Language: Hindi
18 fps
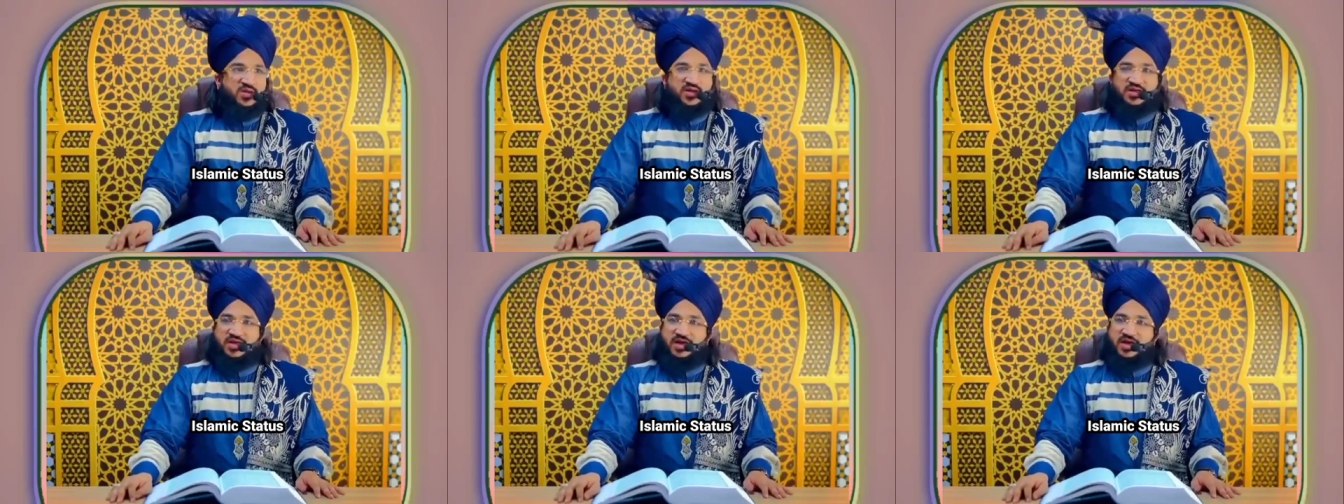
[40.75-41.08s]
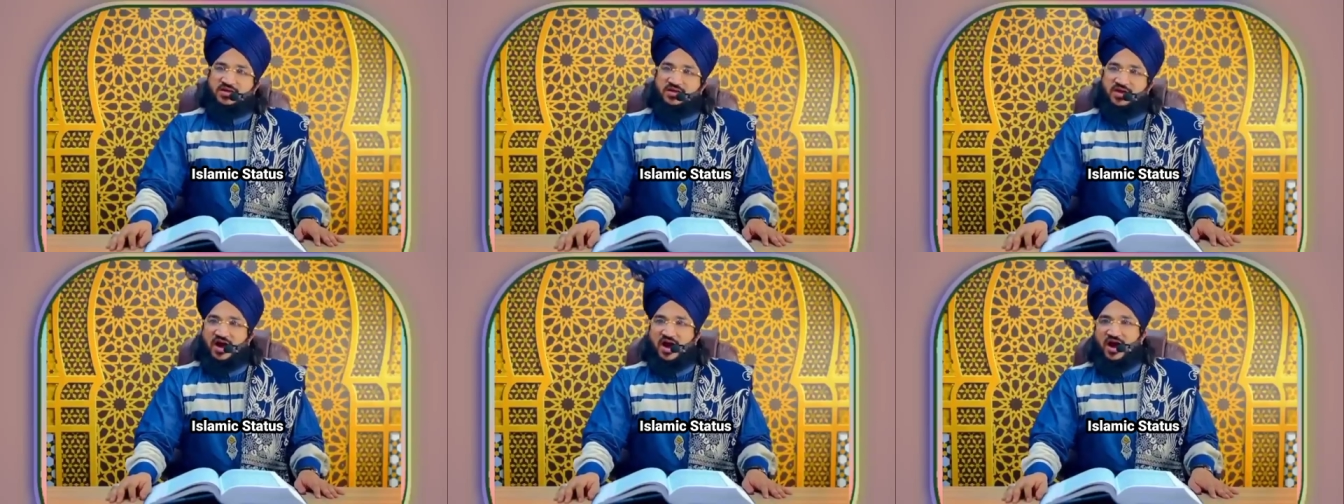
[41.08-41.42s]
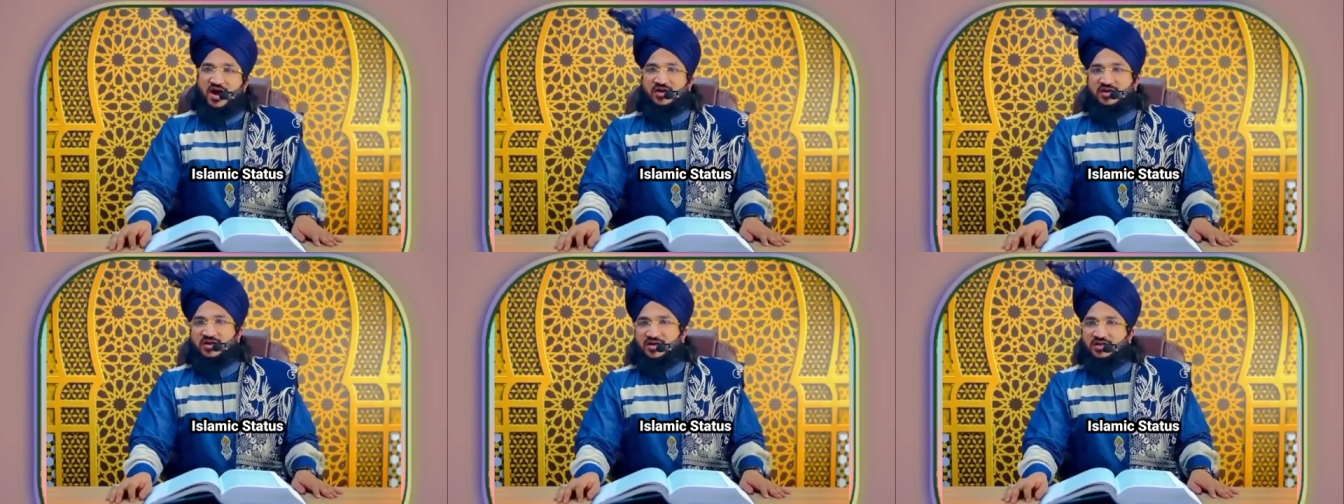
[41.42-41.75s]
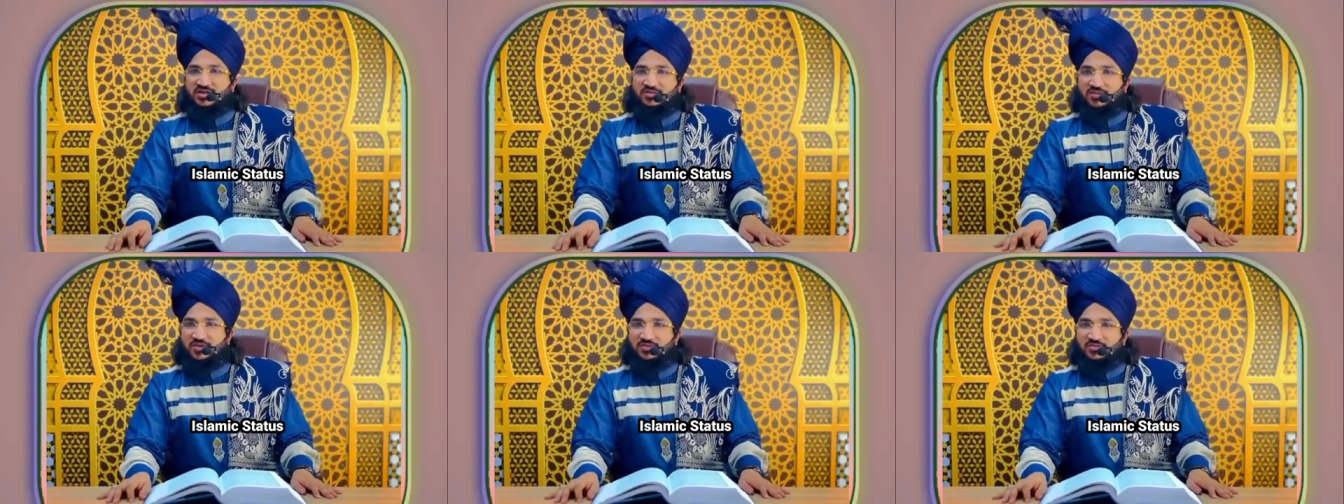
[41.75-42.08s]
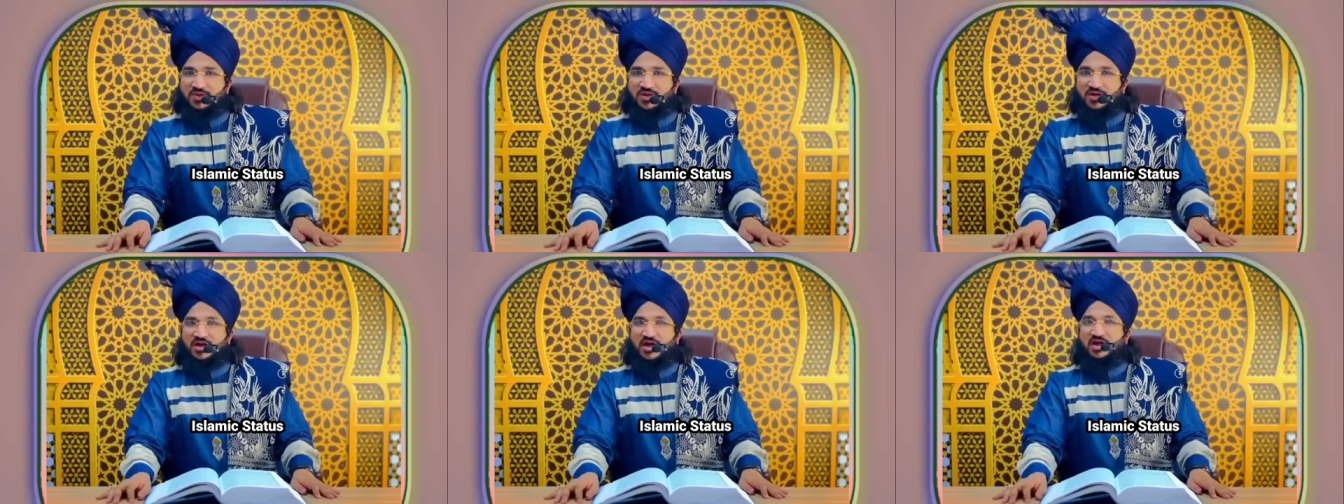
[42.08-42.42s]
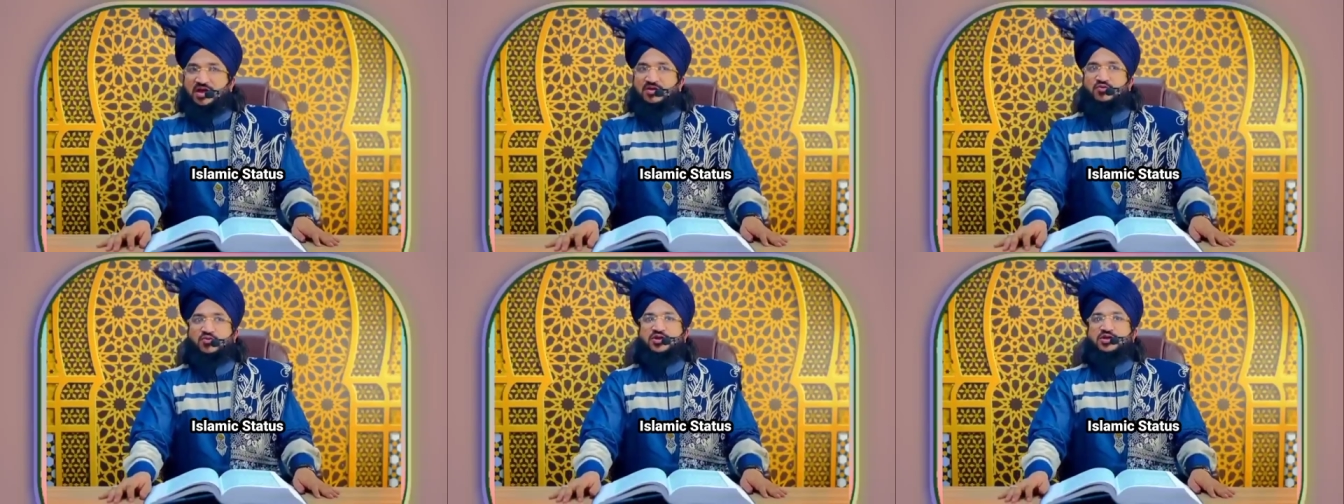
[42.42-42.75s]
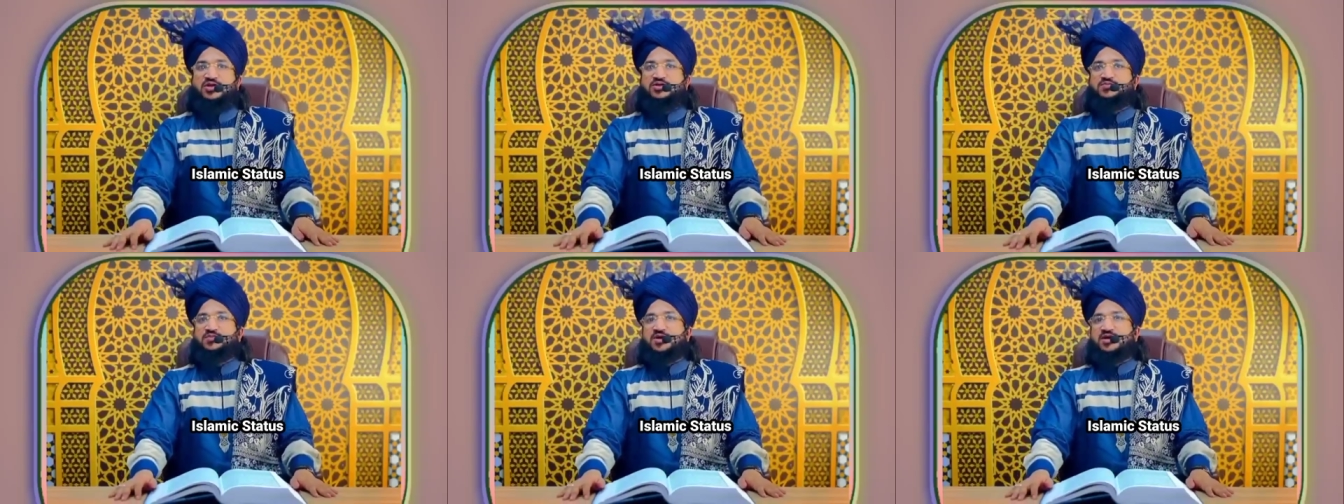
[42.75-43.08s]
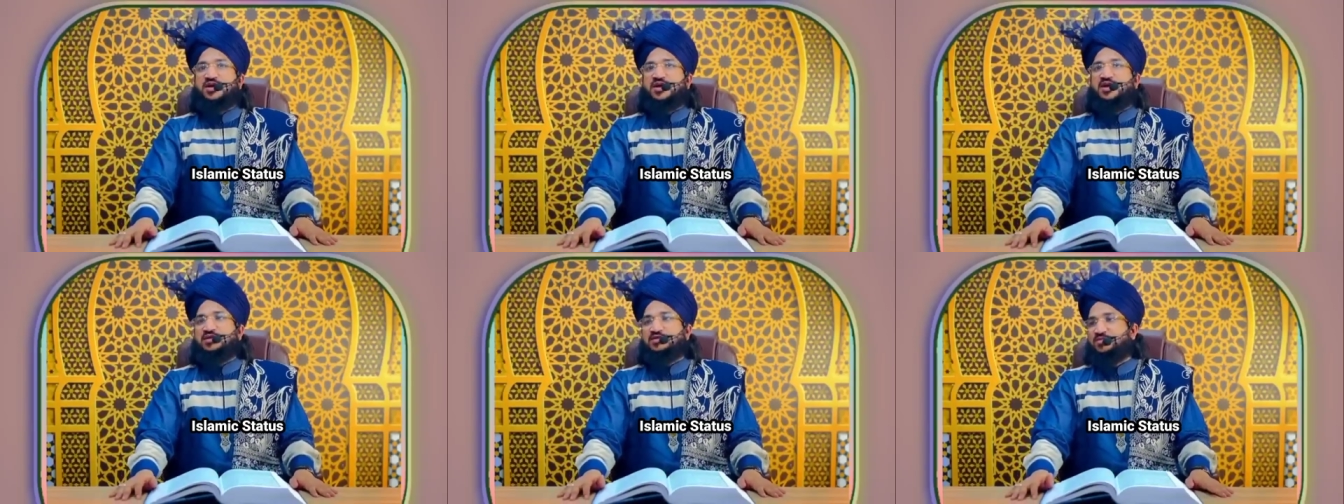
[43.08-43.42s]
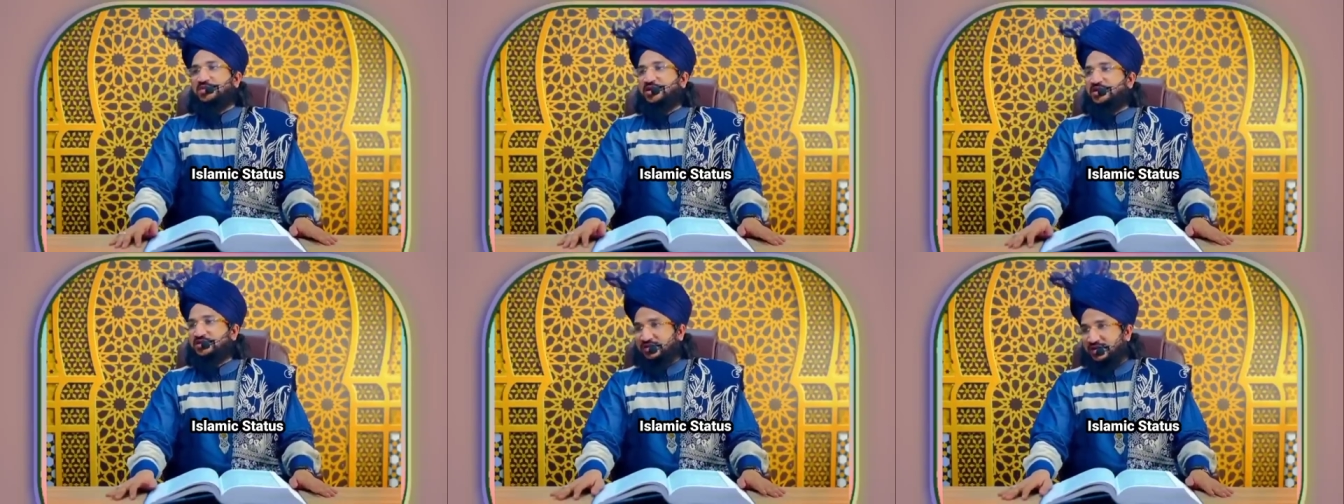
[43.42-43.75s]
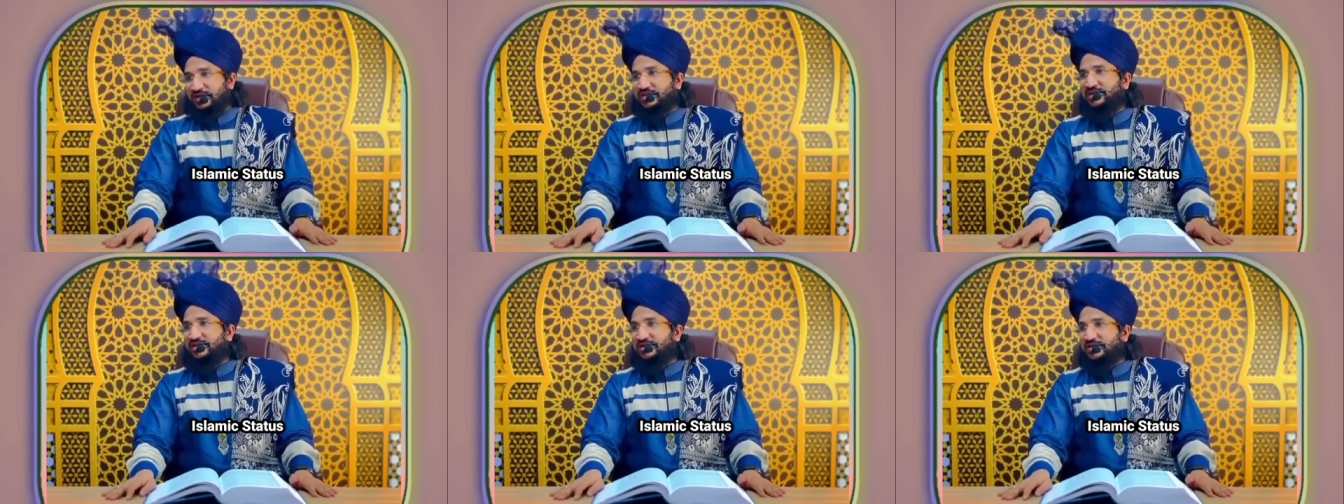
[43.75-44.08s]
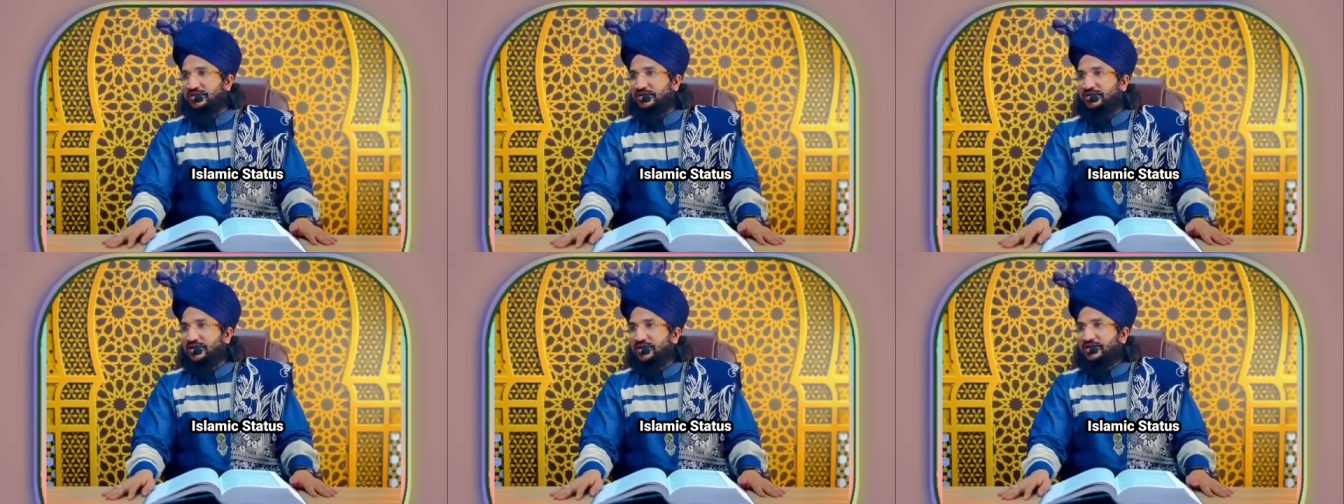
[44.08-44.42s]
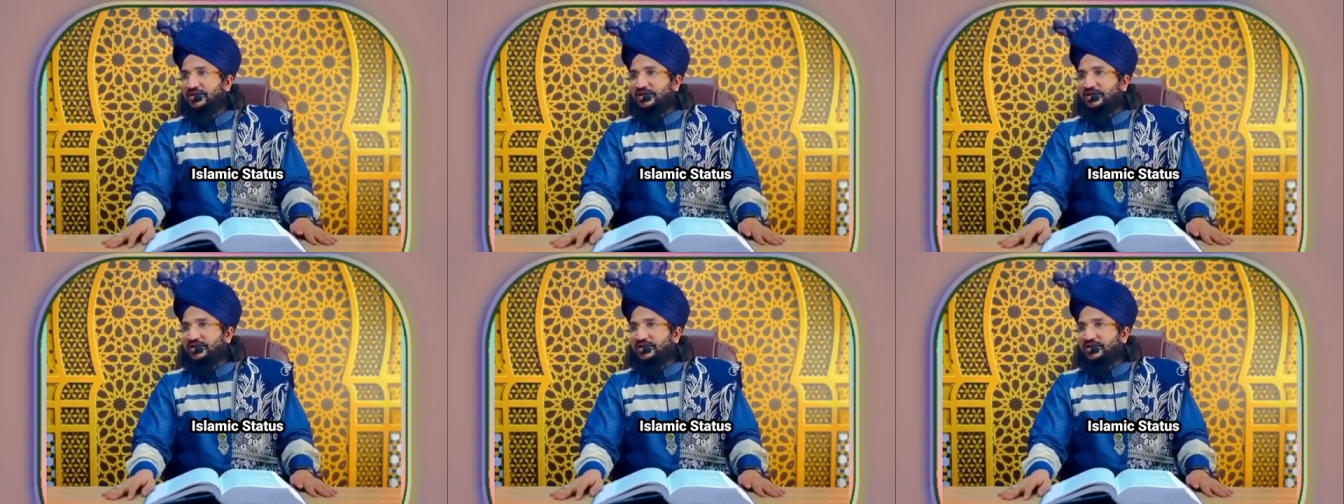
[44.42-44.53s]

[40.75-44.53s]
बल्कि आखिरत में फिर कहीं कोई इसमें खलत मलत ना कर दे